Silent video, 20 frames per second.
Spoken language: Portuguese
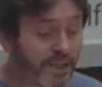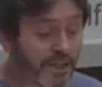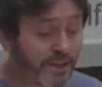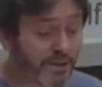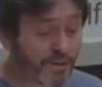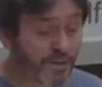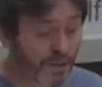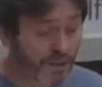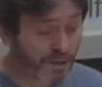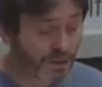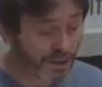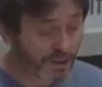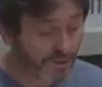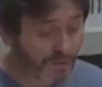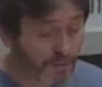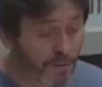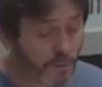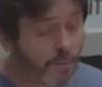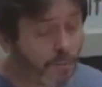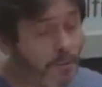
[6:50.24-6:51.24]
isso, isso com a gente,
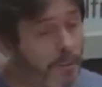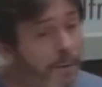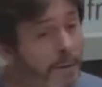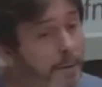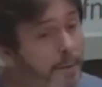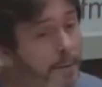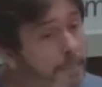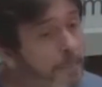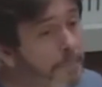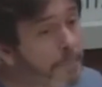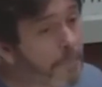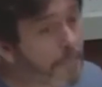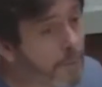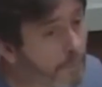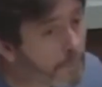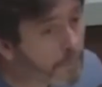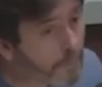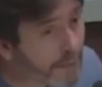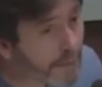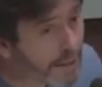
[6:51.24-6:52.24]
viu?
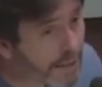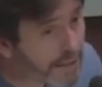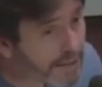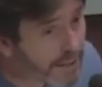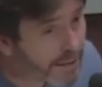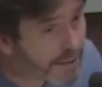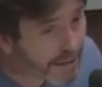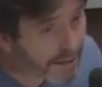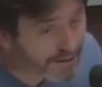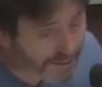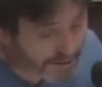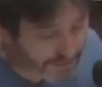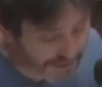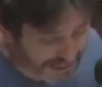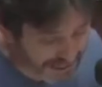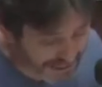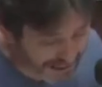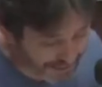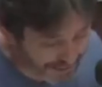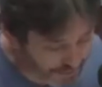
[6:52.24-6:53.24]
Grande abraço a
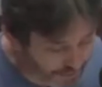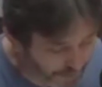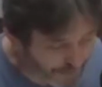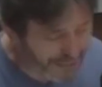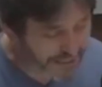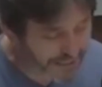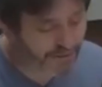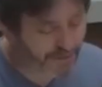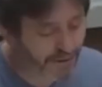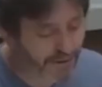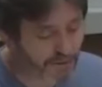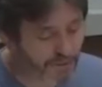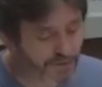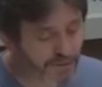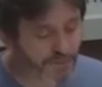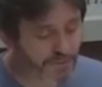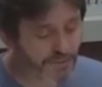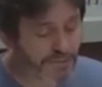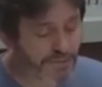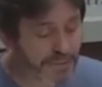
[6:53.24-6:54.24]
você. Olha só que
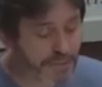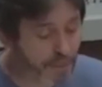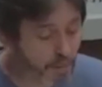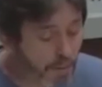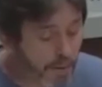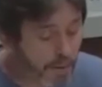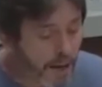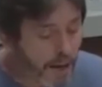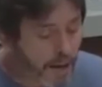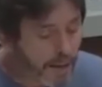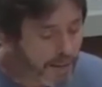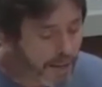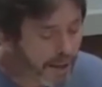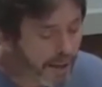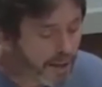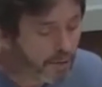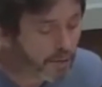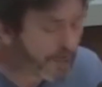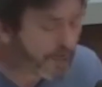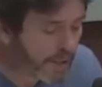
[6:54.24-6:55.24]
gostoso. Então,
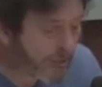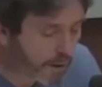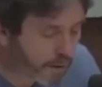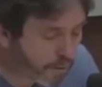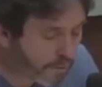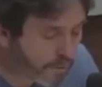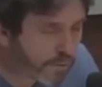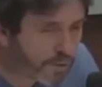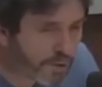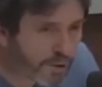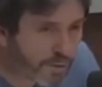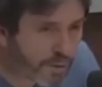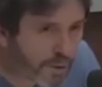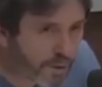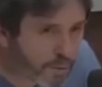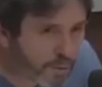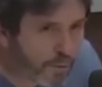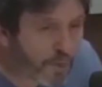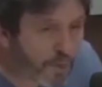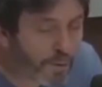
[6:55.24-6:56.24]
é, eu tinha até confundido
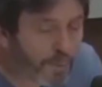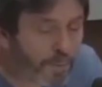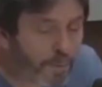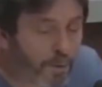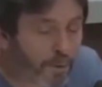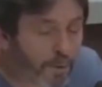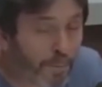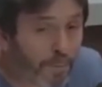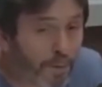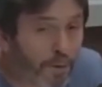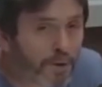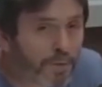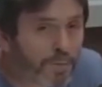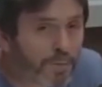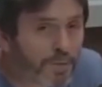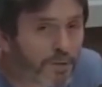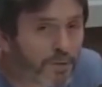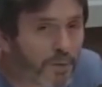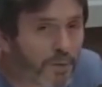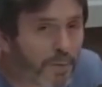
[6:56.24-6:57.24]
ele com uma, com uma, com uma outra
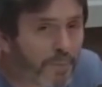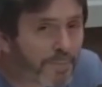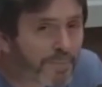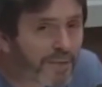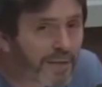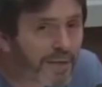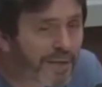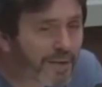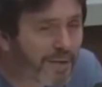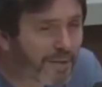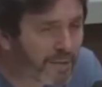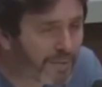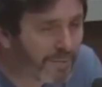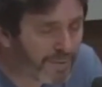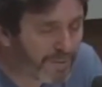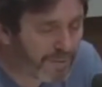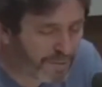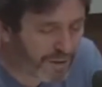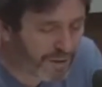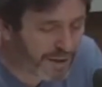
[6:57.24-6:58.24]
pessoa, que
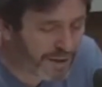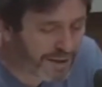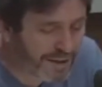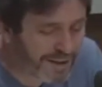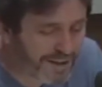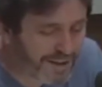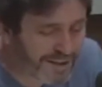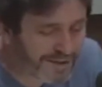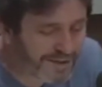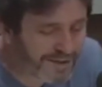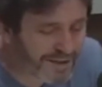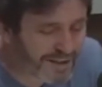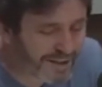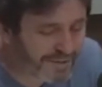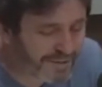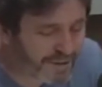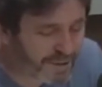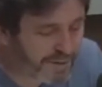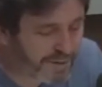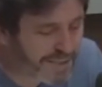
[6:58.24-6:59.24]
me falei, acho que na
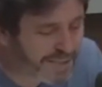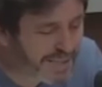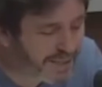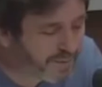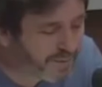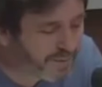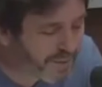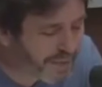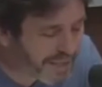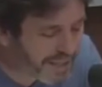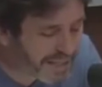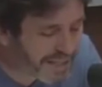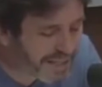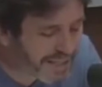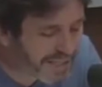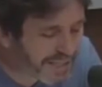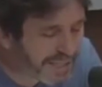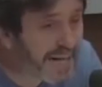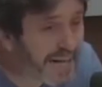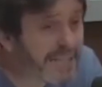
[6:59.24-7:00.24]
vez passada, ou
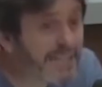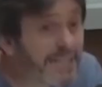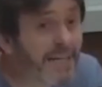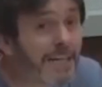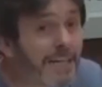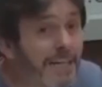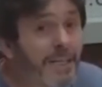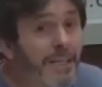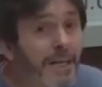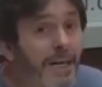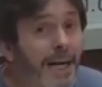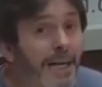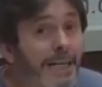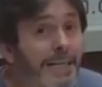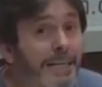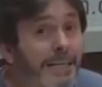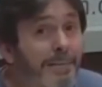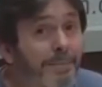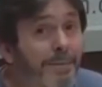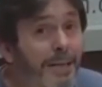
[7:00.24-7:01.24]
retrasada,
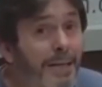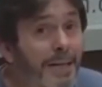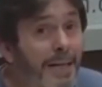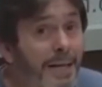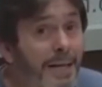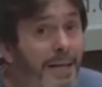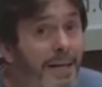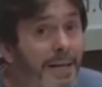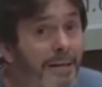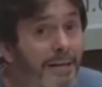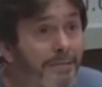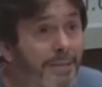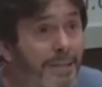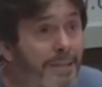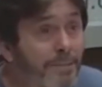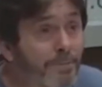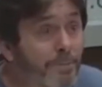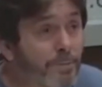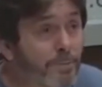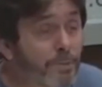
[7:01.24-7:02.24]
aqui pela
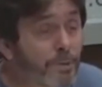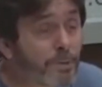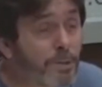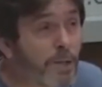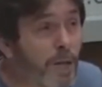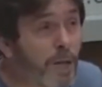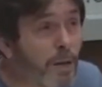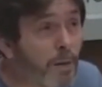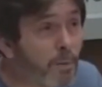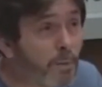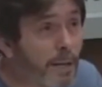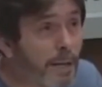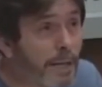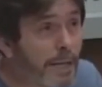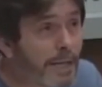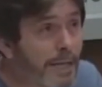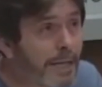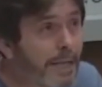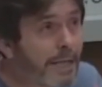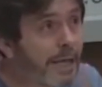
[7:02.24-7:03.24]
Vibe Mundial,
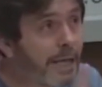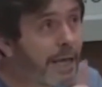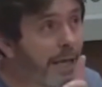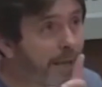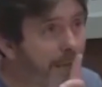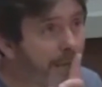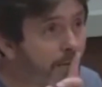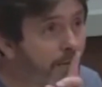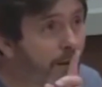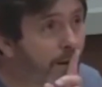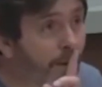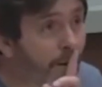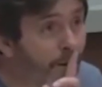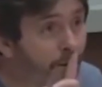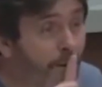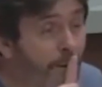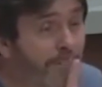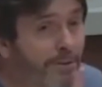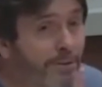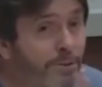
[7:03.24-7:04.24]
e era uma,
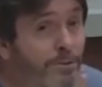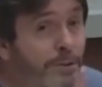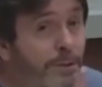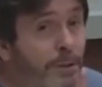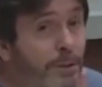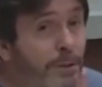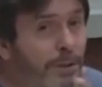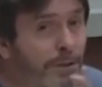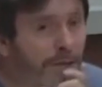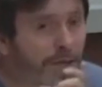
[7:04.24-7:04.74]
uma pessoa